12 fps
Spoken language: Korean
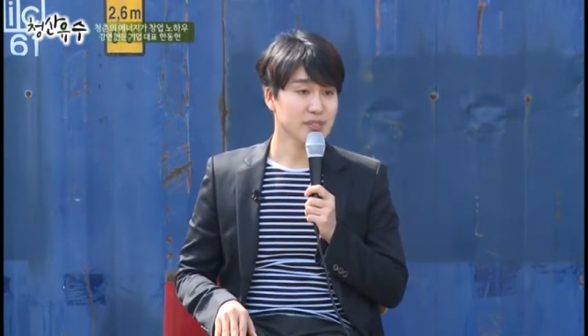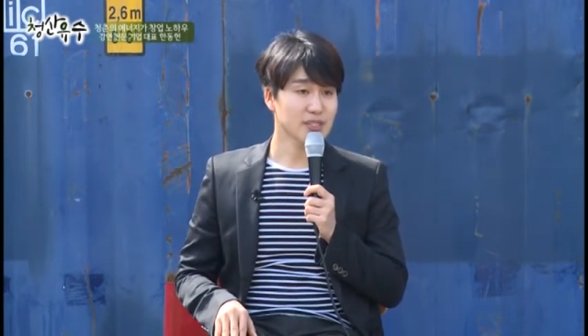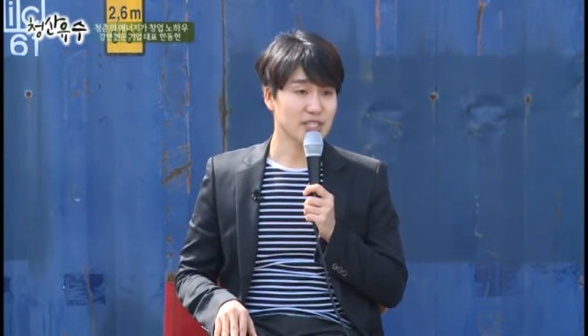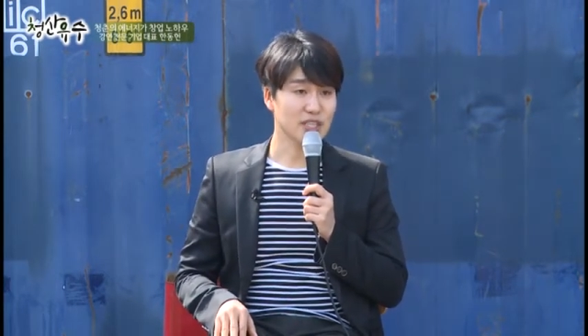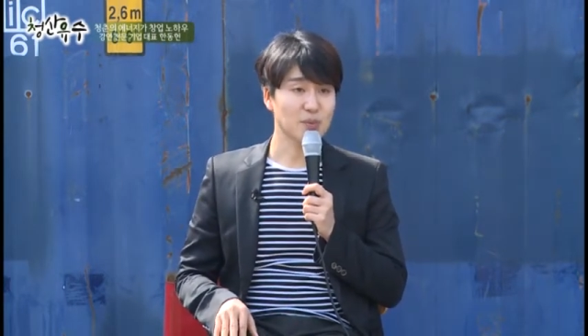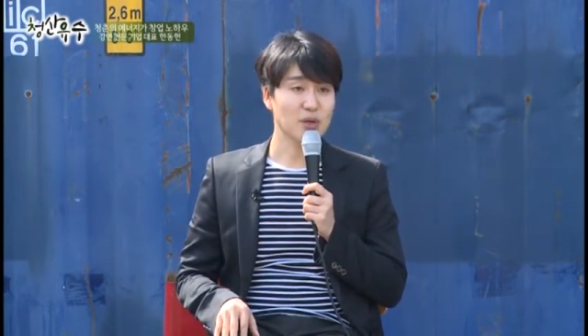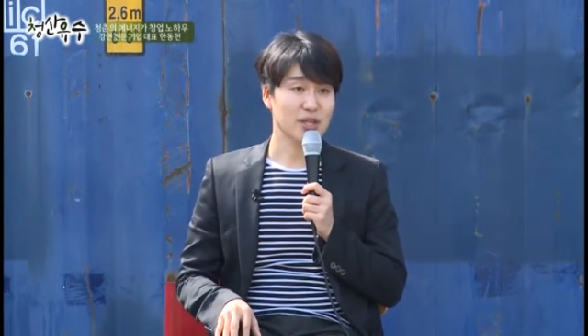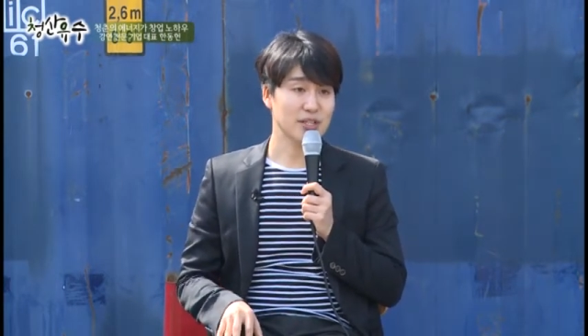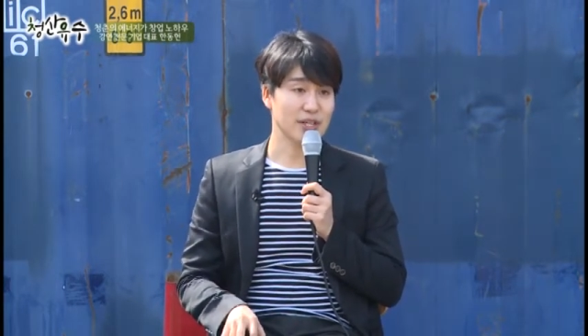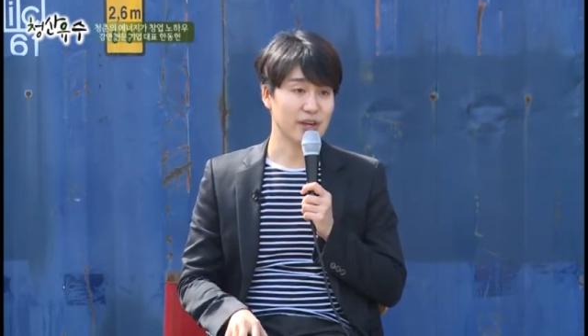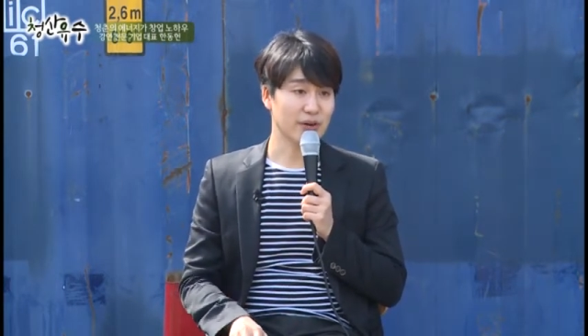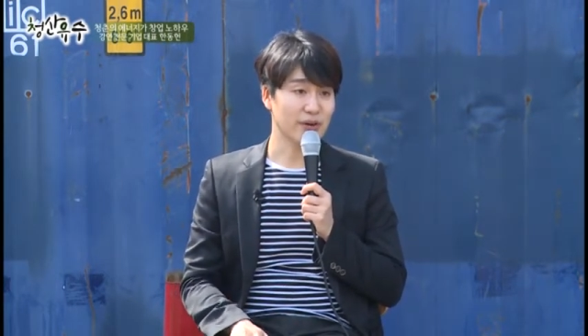
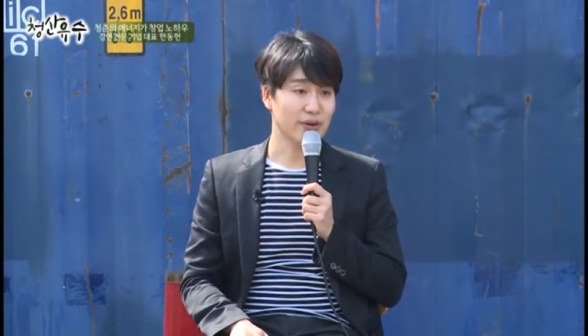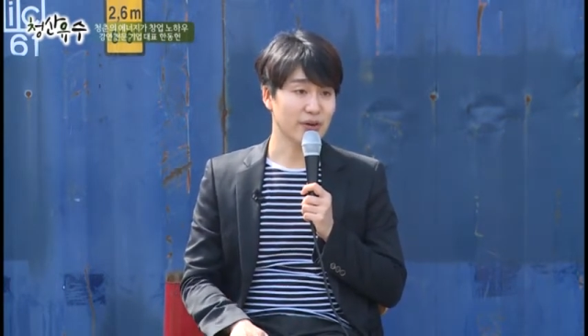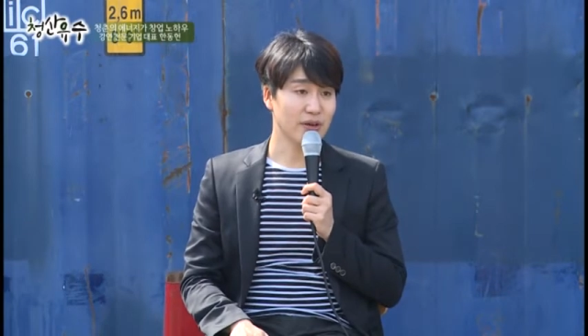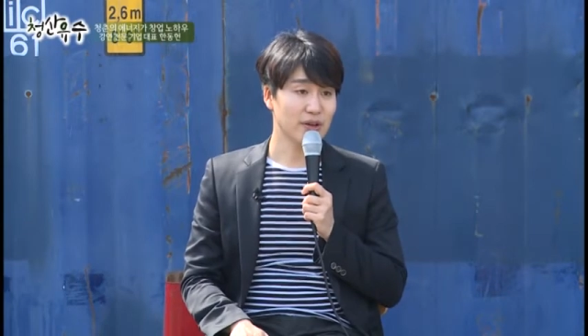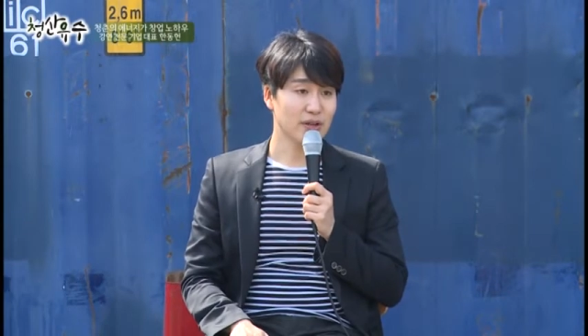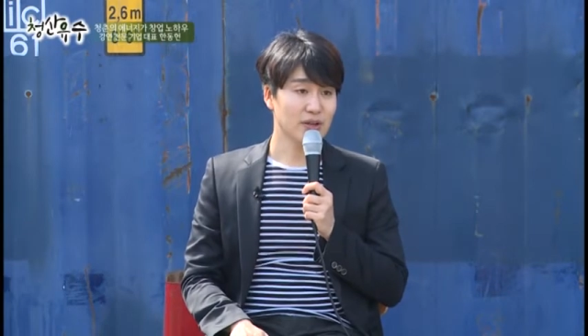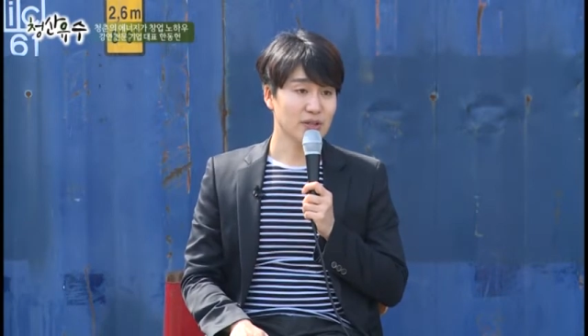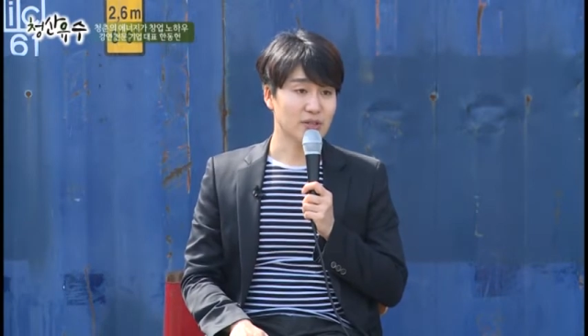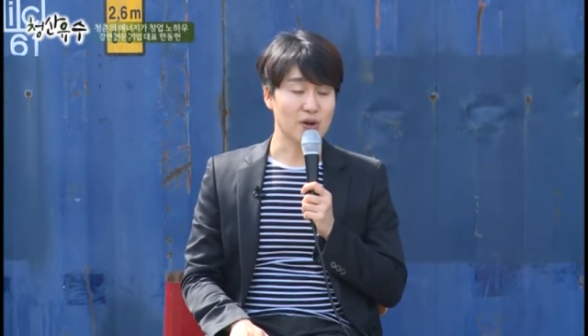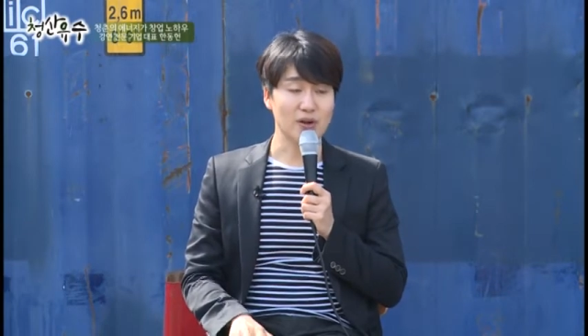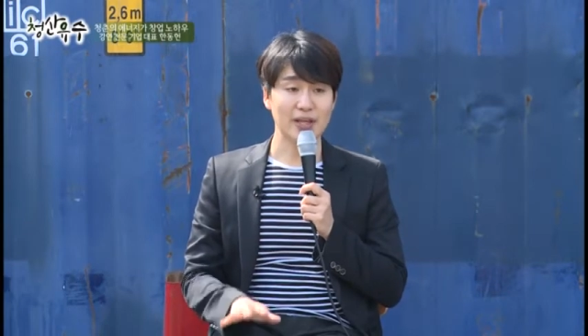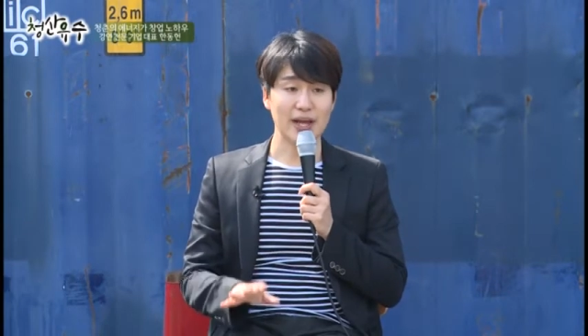직면하세요.
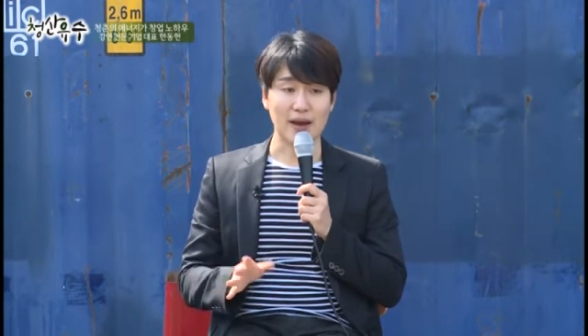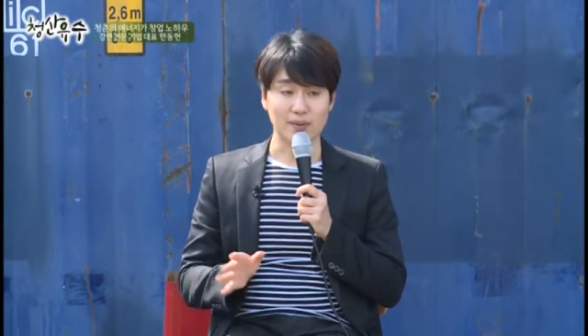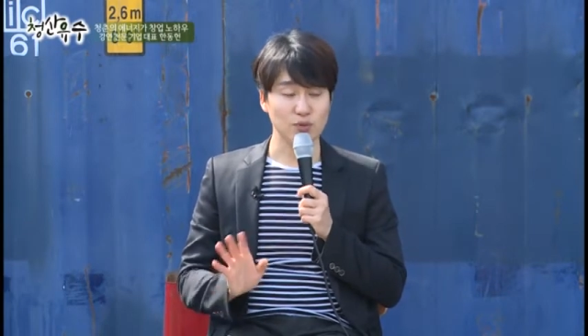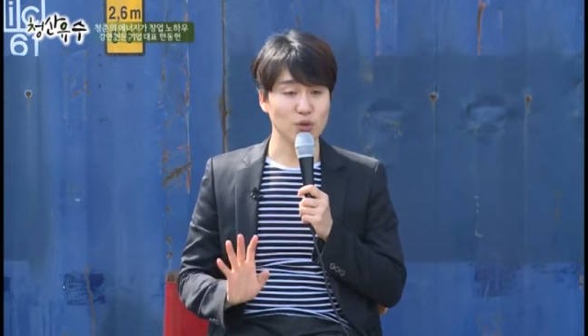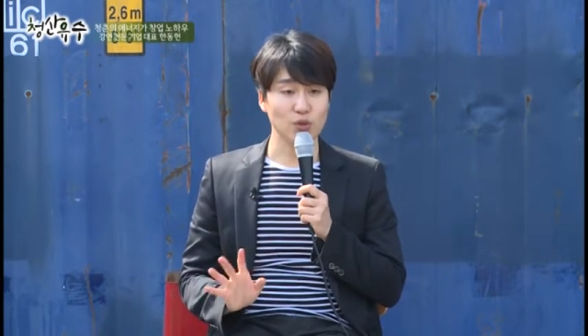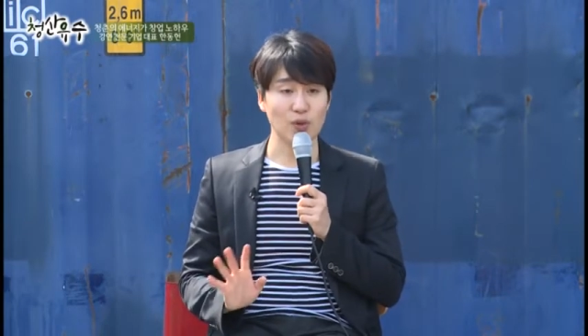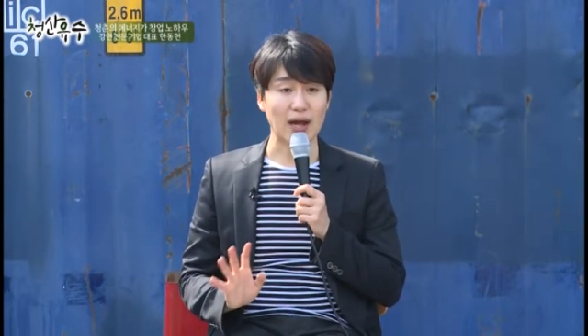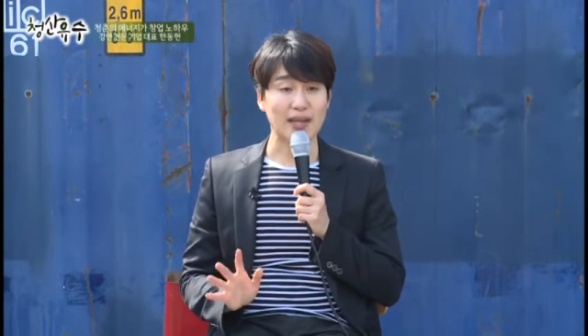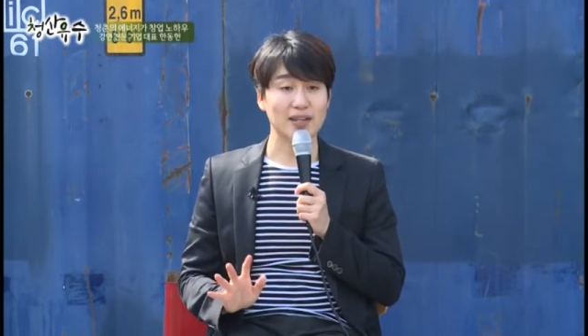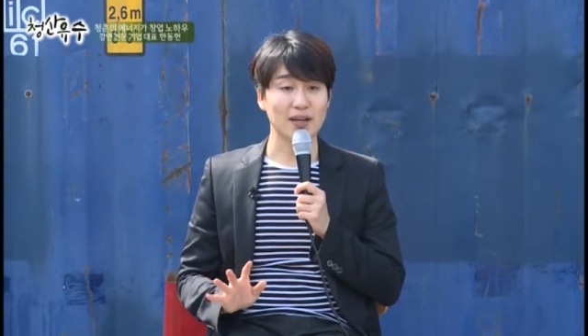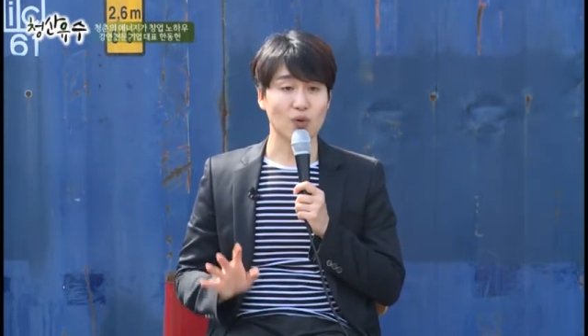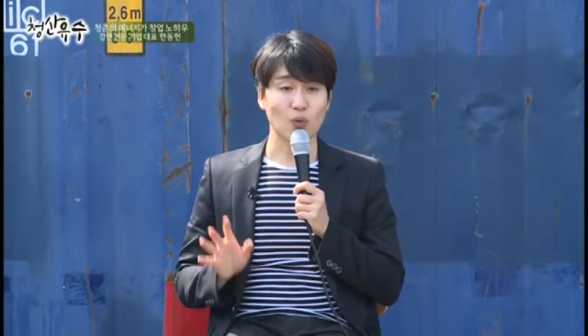절대 아무것도
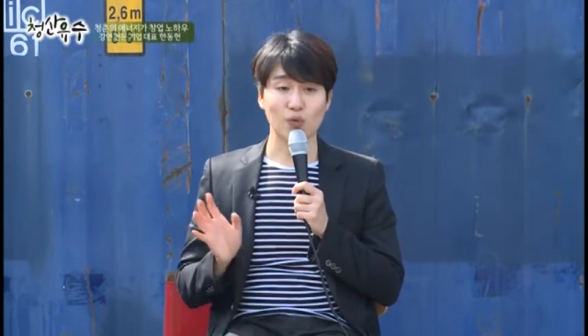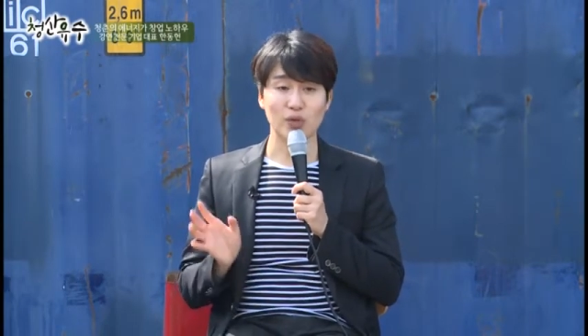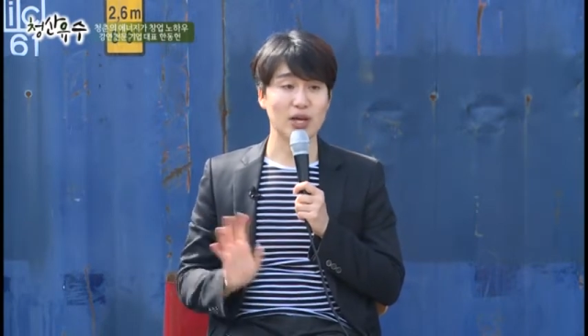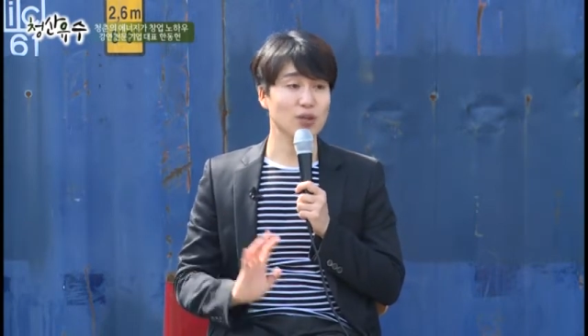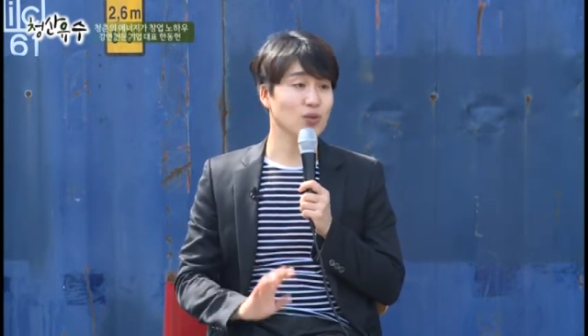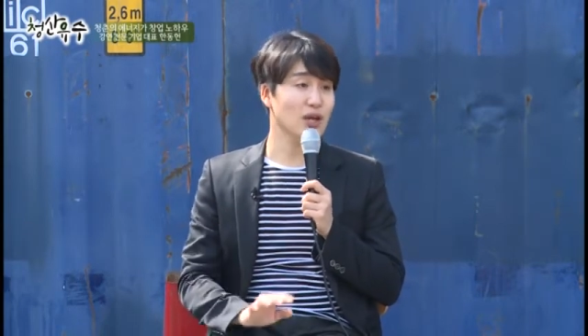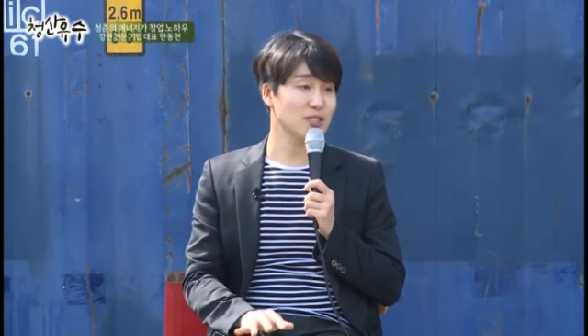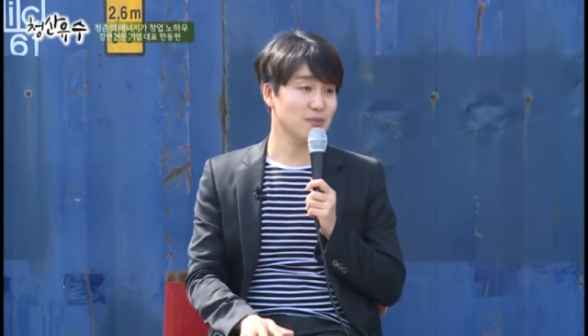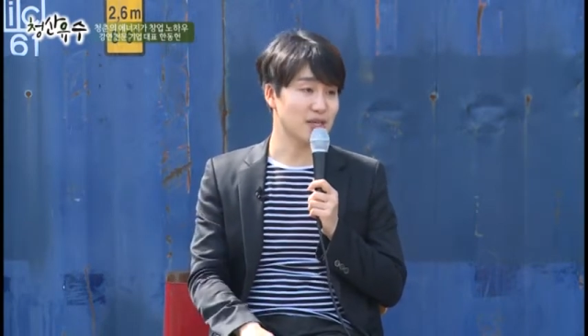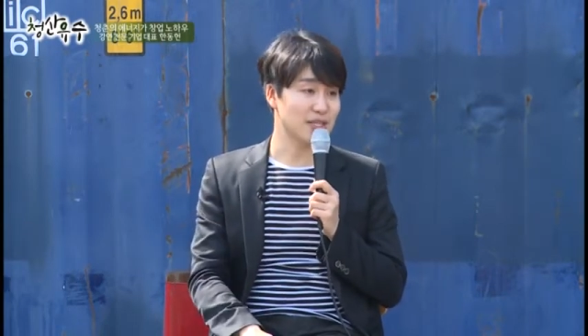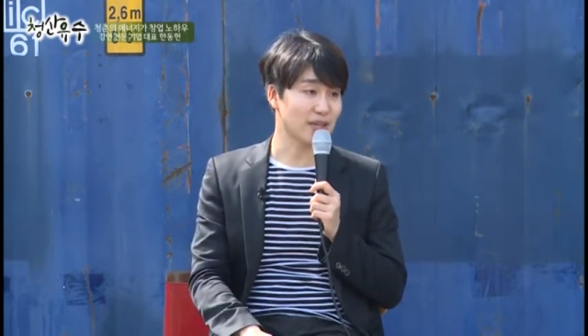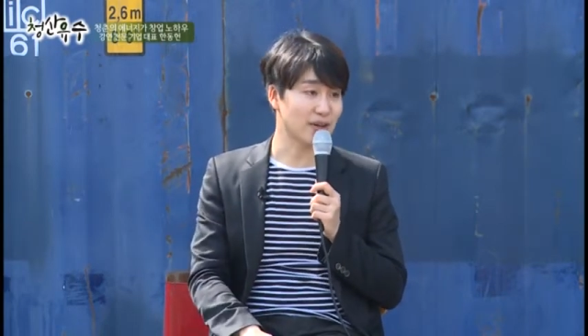아니라고 위안도 하지
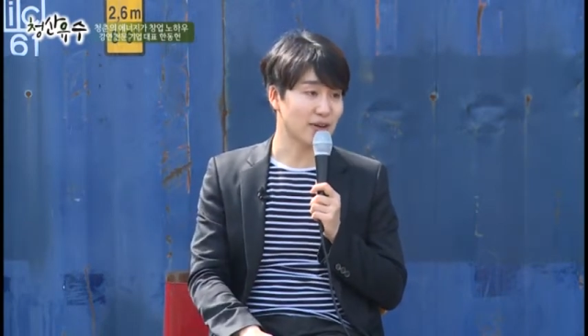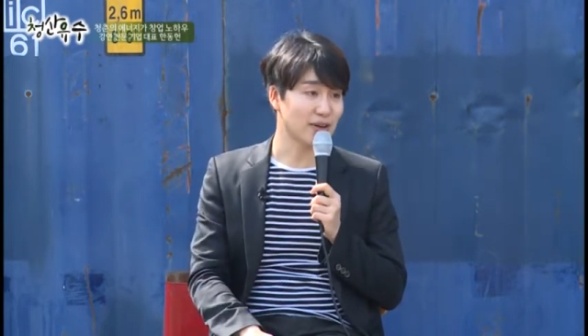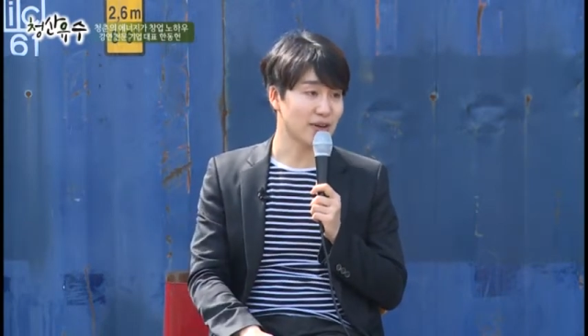마세요.